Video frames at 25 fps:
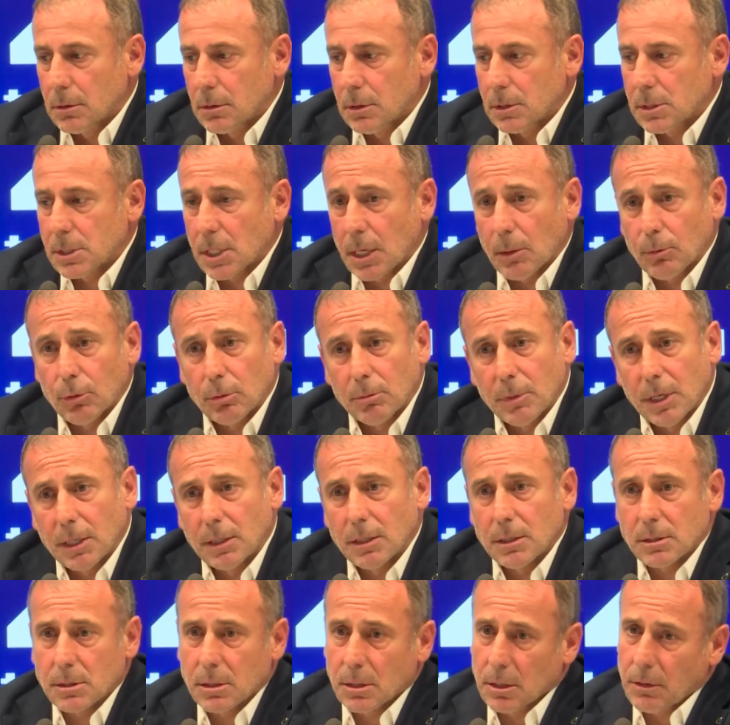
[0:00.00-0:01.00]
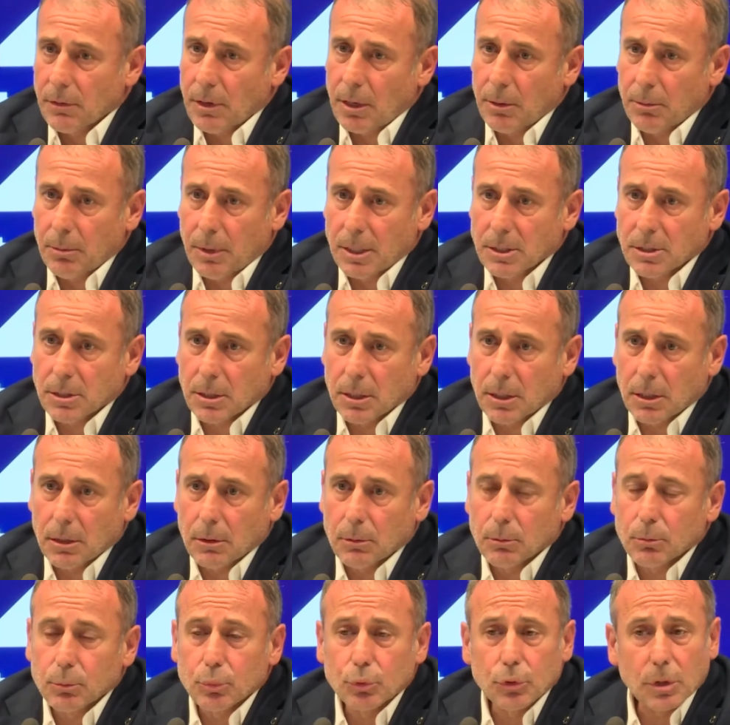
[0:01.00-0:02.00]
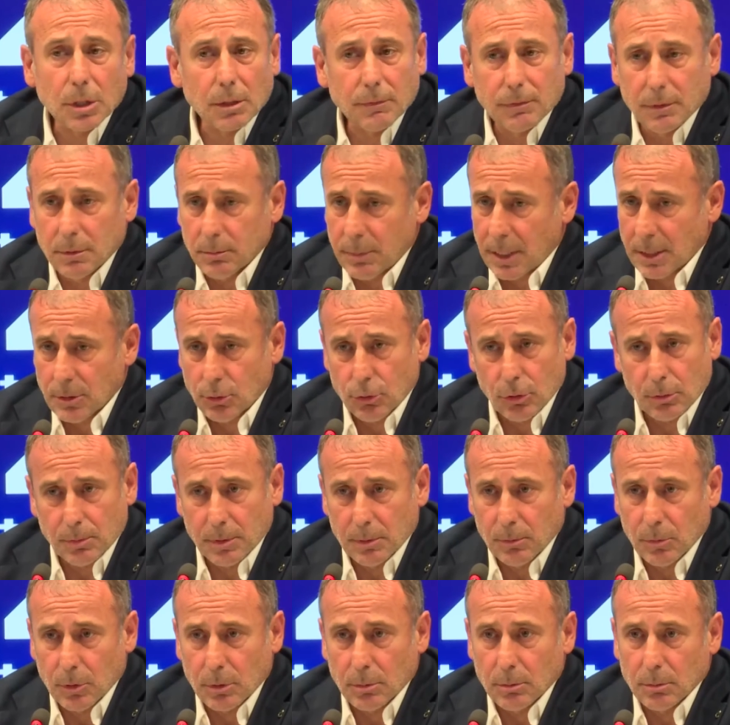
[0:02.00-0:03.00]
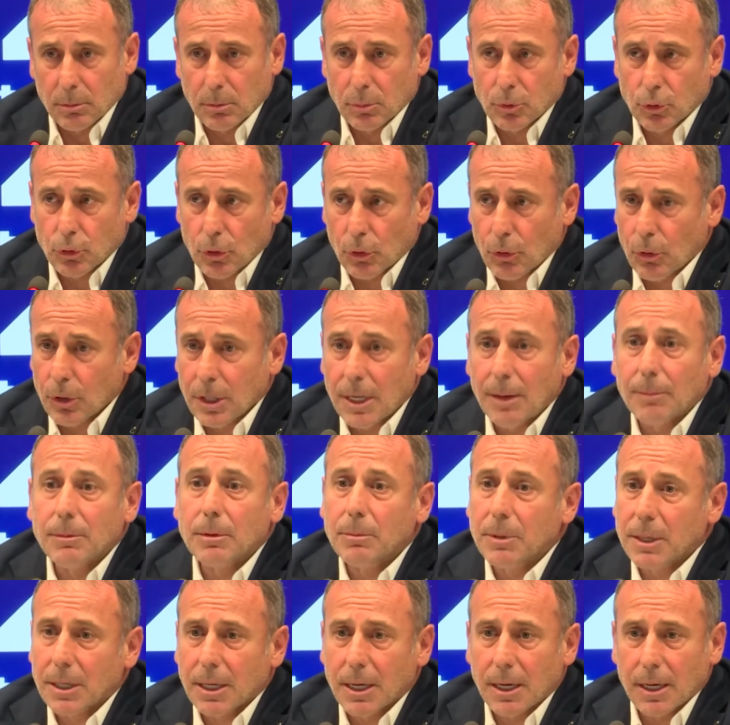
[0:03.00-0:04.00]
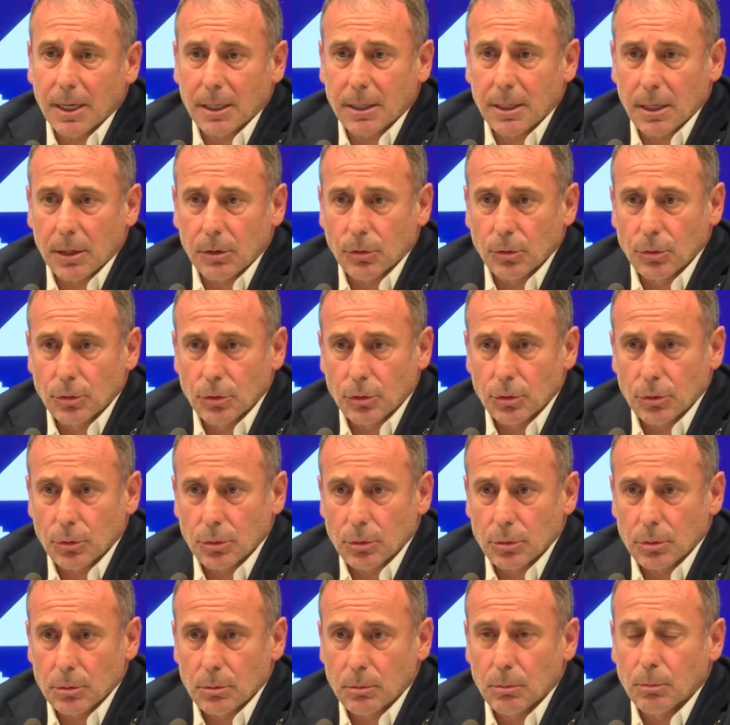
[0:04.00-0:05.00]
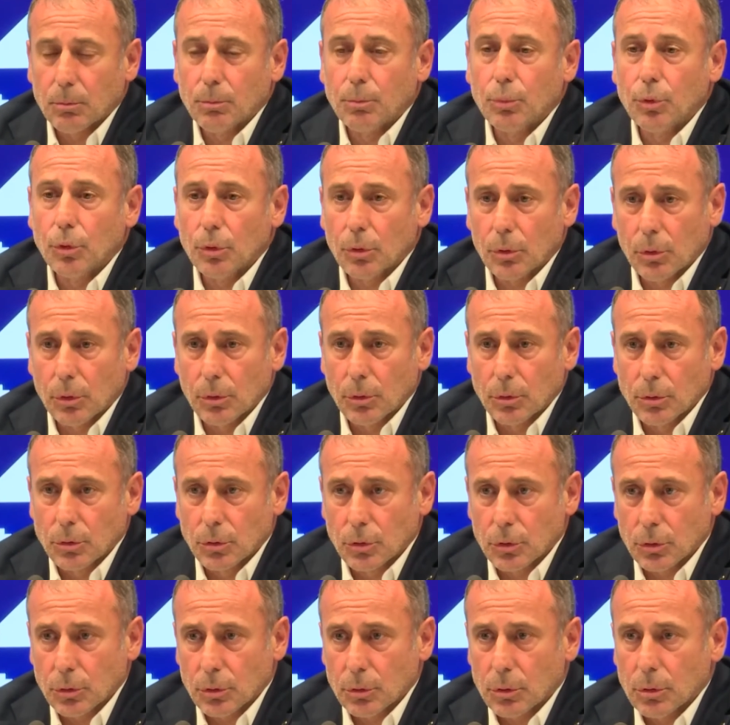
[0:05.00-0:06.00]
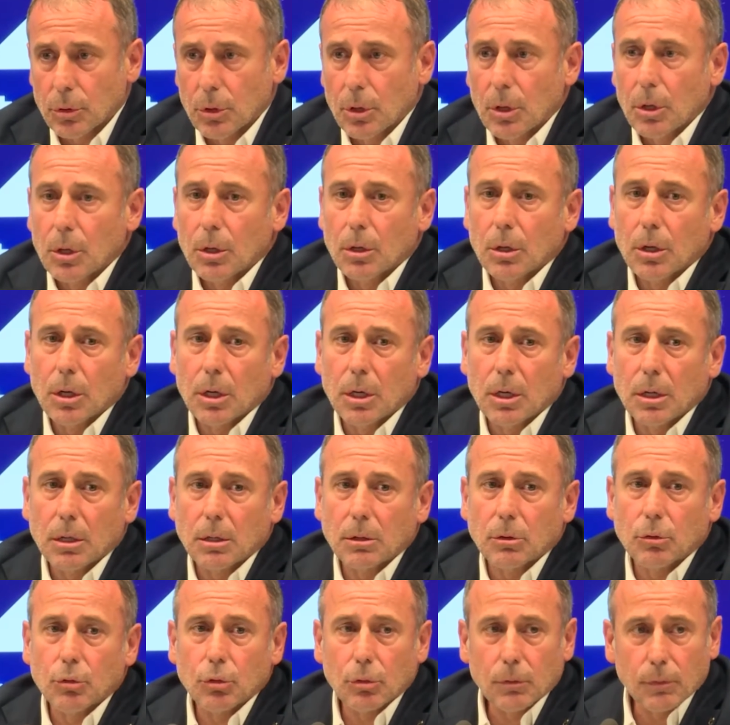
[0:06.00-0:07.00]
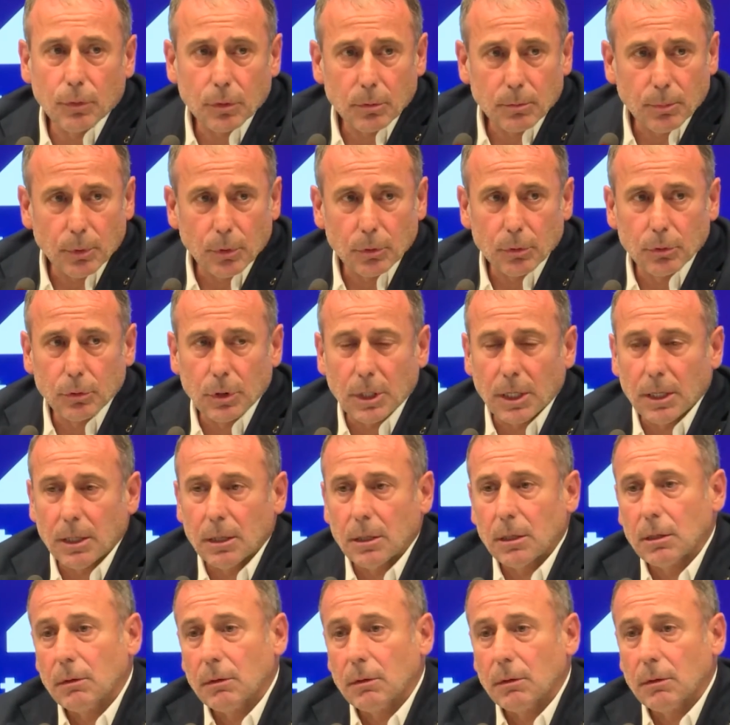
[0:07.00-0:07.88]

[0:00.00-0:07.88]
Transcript: İstanbul medyasında veya başka da bu tarafını ben çok bilmiyorum. Çok önemli bir karakter oyuncu, büyük oyuncu. E, Türk futboluna